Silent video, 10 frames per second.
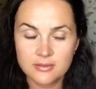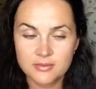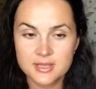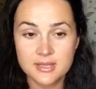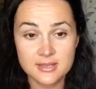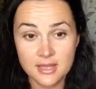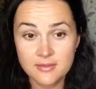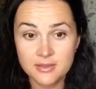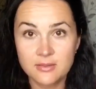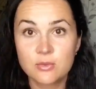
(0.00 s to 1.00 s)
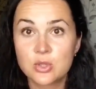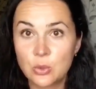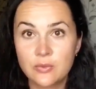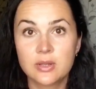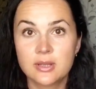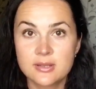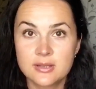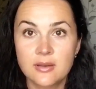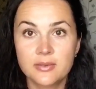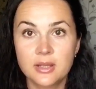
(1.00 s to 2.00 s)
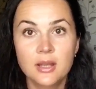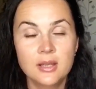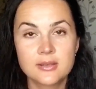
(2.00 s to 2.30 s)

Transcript: в доставке, в условиях доставки.